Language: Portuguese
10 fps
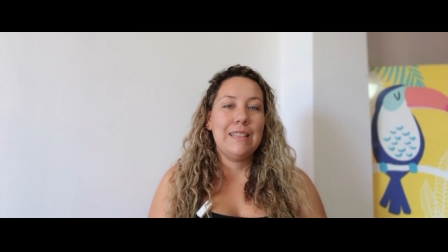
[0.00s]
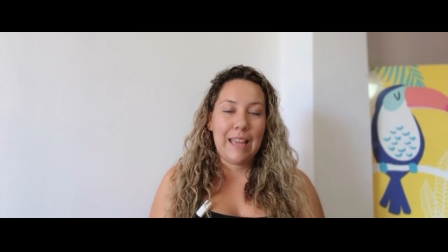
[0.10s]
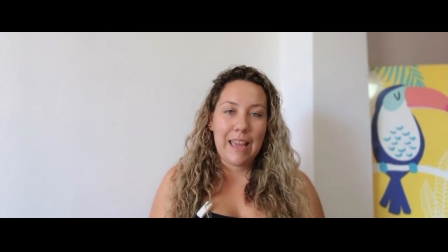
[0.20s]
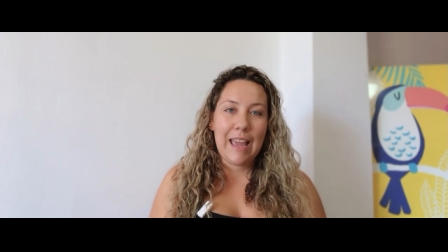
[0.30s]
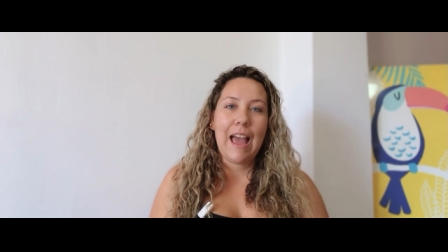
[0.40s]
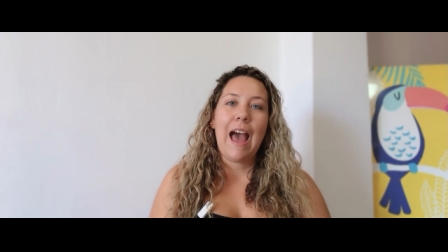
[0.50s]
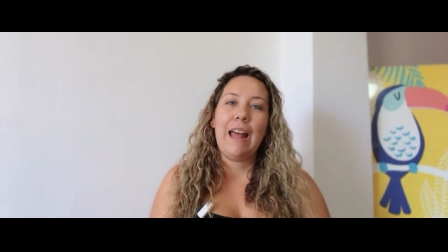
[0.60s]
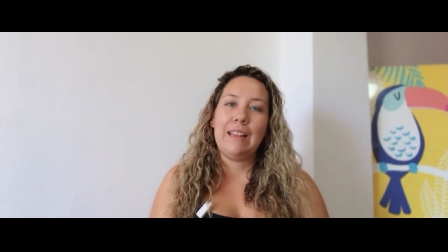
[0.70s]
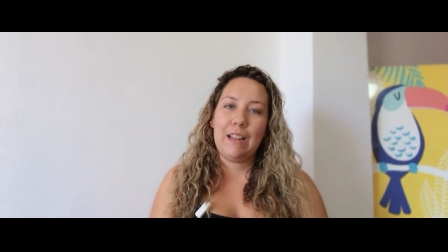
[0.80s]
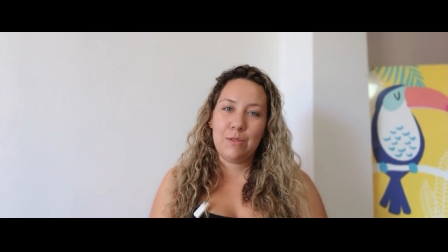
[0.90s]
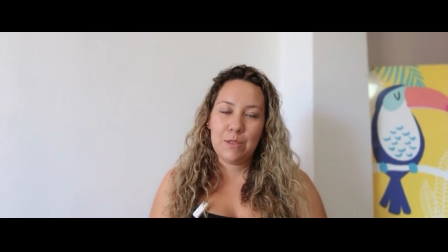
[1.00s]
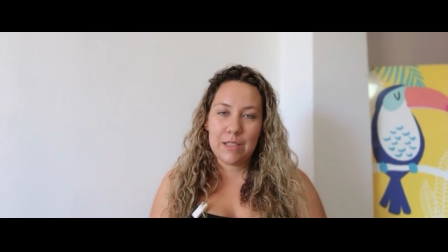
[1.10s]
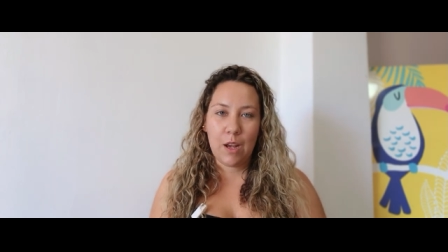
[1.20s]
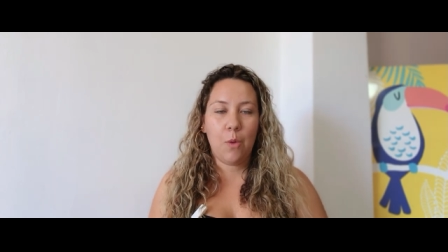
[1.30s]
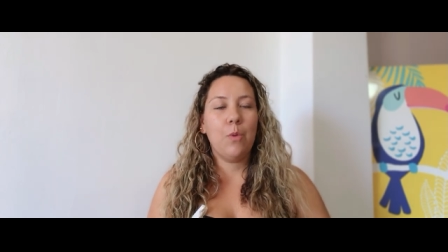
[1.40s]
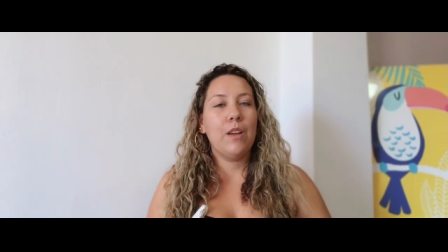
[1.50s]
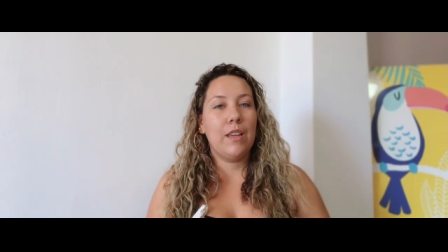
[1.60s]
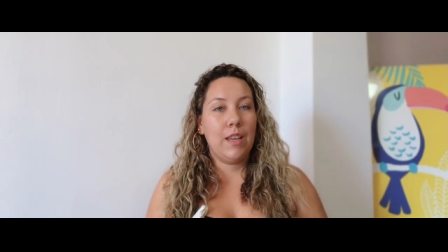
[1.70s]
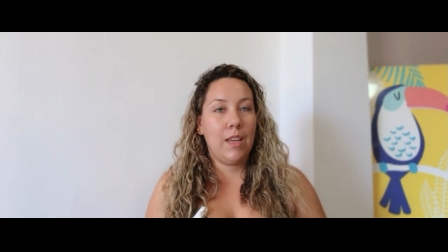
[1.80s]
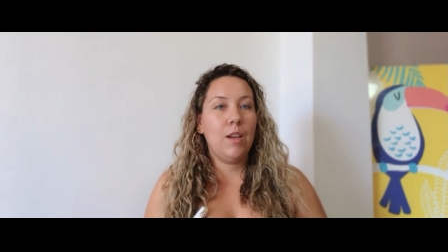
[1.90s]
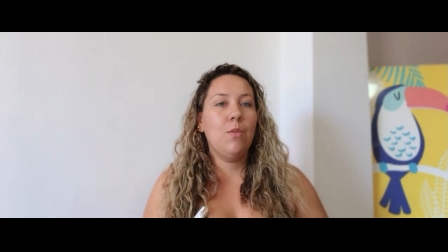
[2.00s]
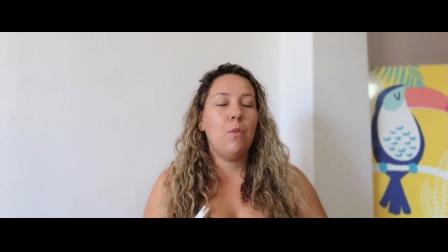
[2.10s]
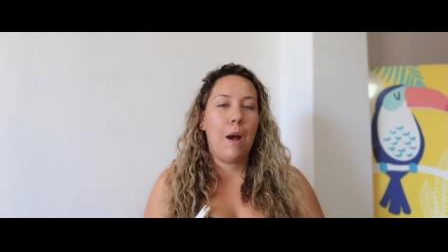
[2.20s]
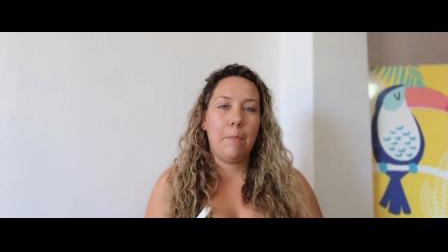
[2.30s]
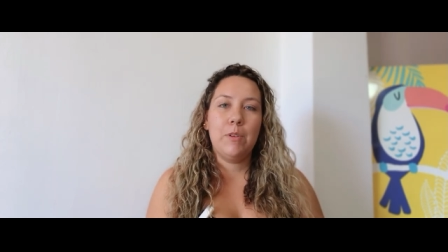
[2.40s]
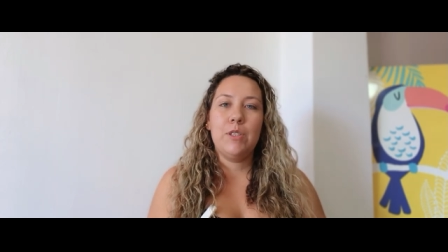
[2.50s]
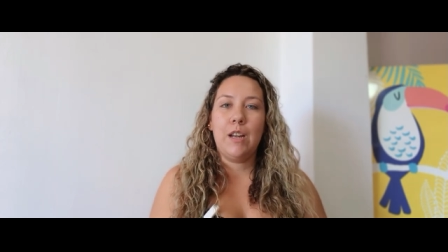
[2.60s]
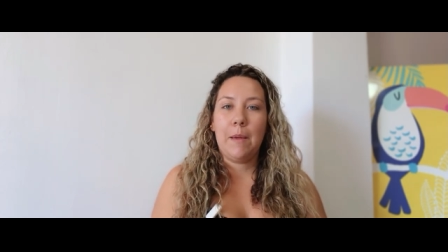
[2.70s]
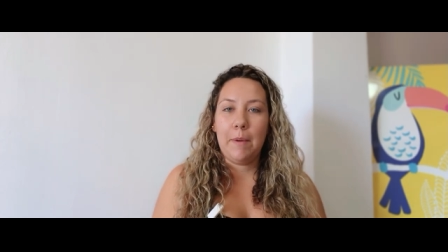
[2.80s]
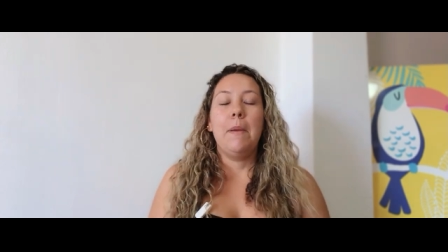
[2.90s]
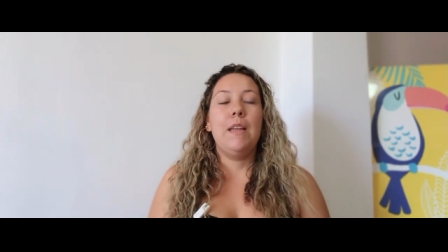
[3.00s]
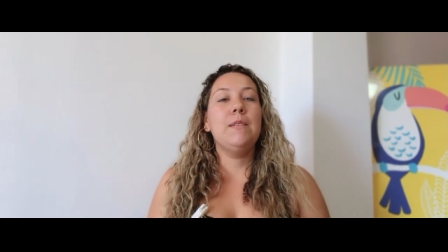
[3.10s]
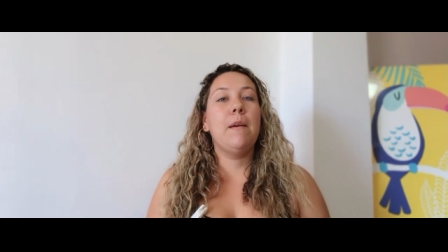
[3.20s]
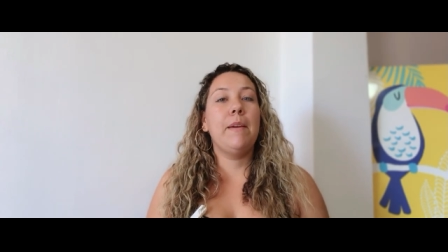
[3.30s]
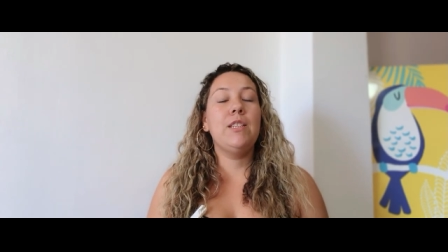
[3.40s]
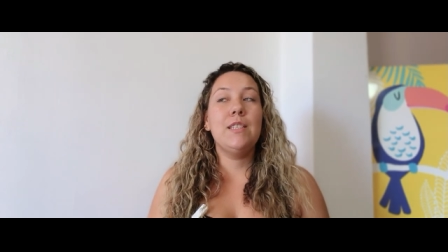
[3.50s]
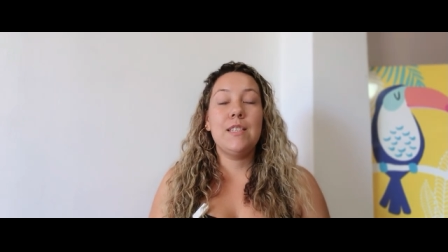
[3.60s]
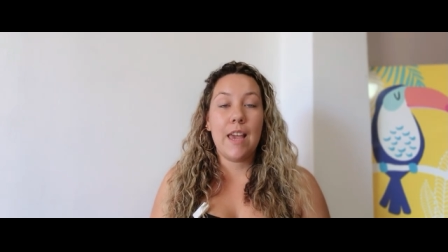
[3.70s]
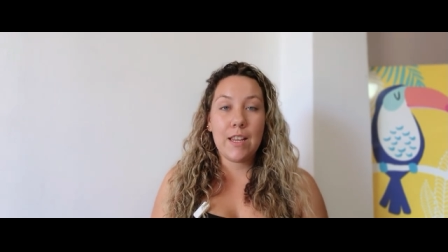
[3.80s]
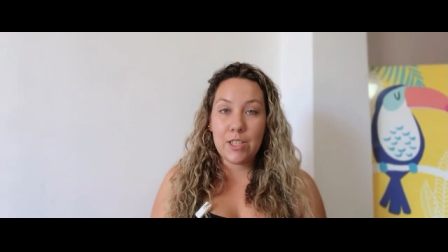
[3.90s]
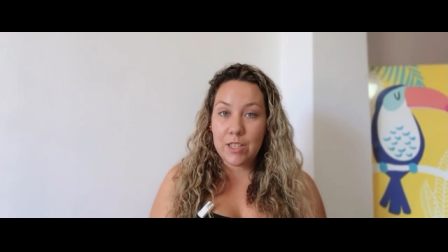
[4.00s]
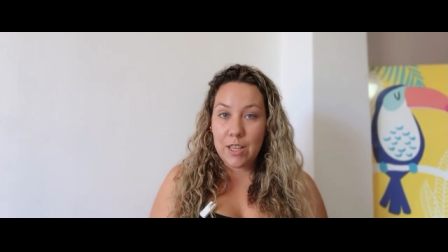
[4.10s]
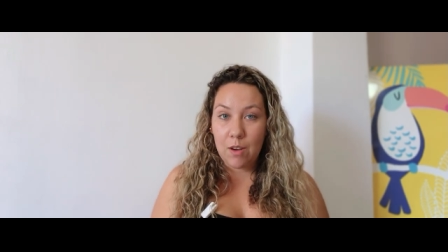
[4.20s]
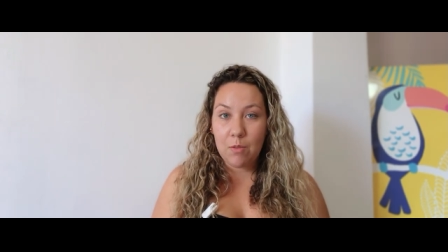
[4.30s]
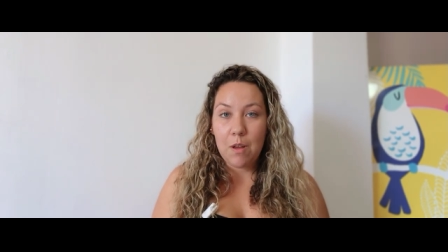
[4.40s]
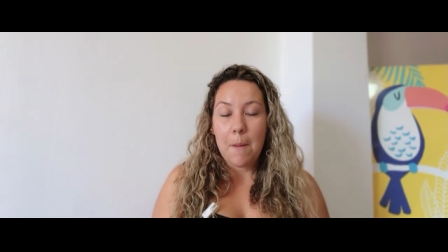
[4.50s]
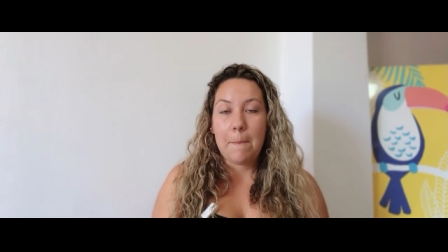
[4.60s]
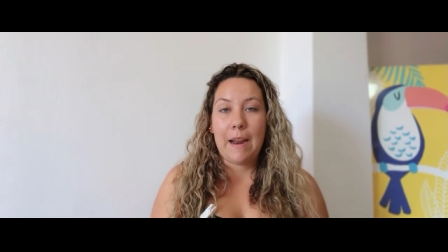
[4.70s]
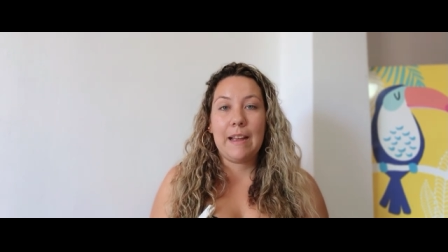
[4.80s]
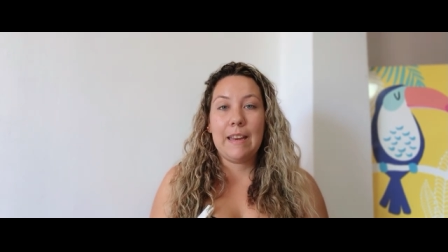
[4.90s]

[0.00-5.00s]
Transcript: ter a tradução e o apostilamento, principalmente certidão para